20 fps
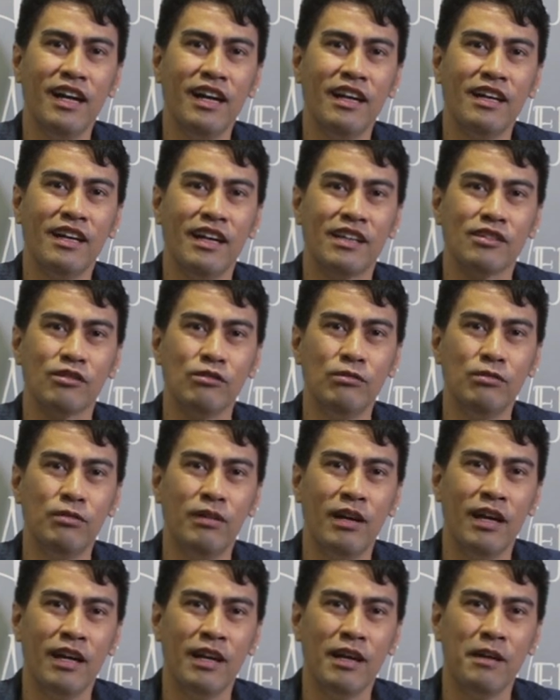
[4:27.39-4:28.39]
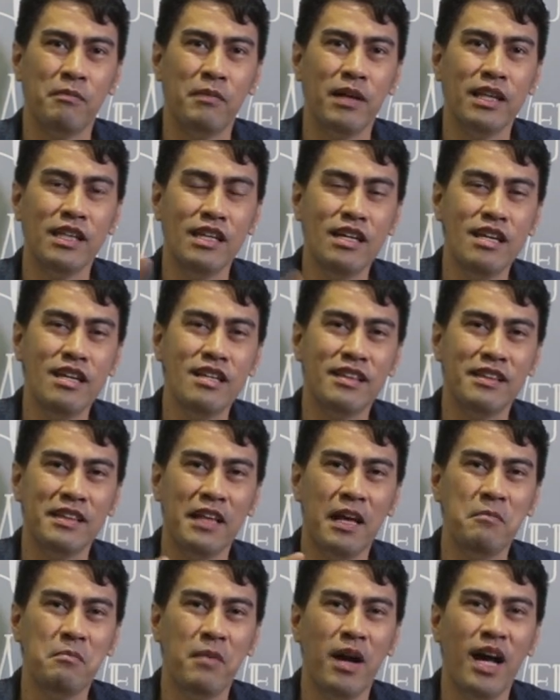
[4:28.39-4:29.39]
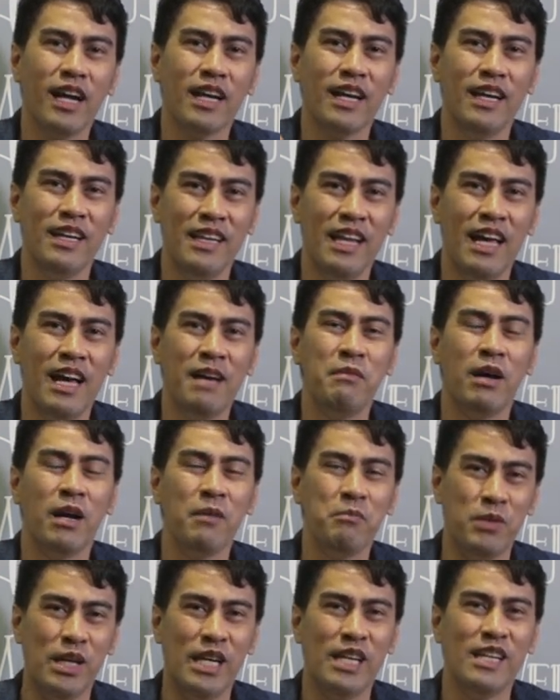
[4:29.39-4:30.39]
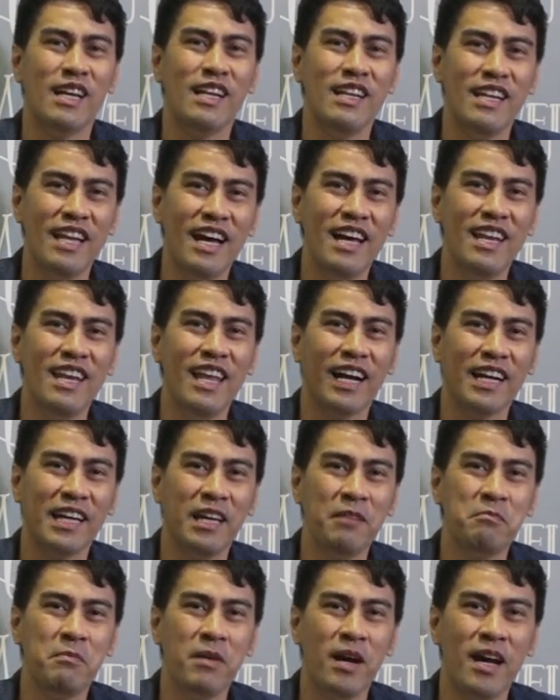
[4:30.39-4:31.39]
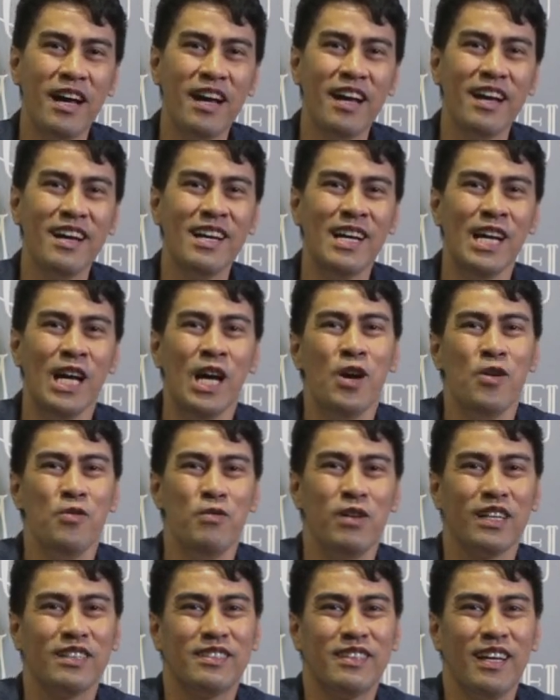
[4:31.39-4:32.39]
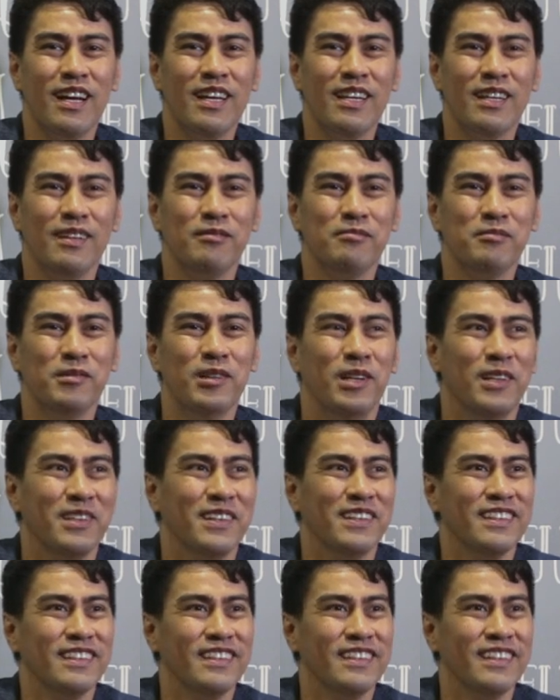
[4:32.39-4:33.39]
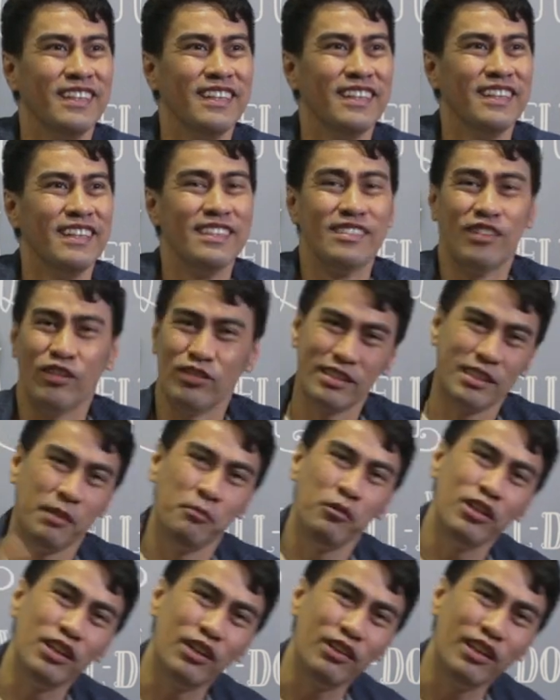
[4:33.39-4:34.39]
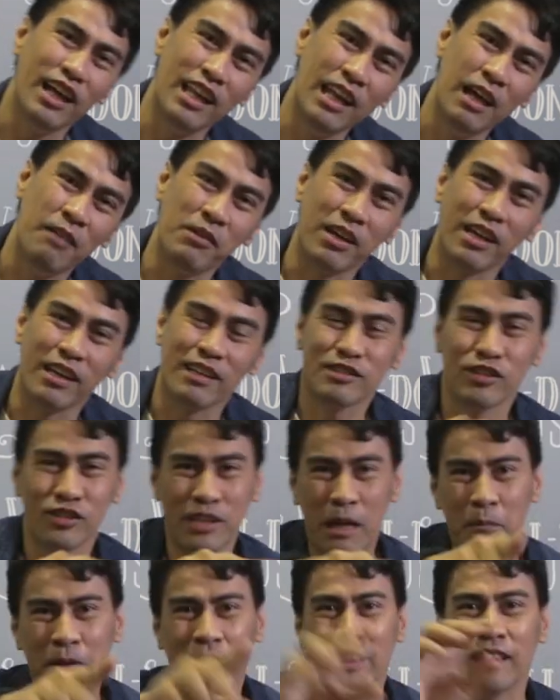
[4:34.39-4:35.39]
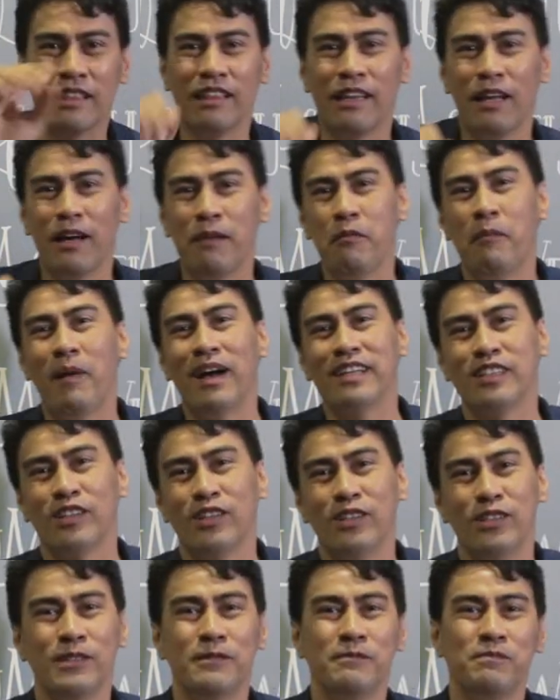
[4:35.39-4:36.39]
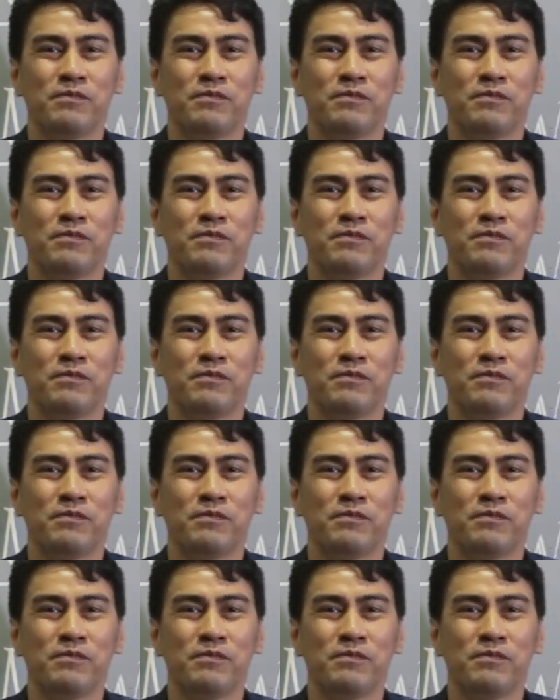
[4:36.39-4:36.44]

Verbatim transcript: nakakatuwa. Uh, maliit na bagay lamang, pinalalakit pa. Huwag sana mo. So, mo, hindi ko na alam eh. So, dapat nababasa ko.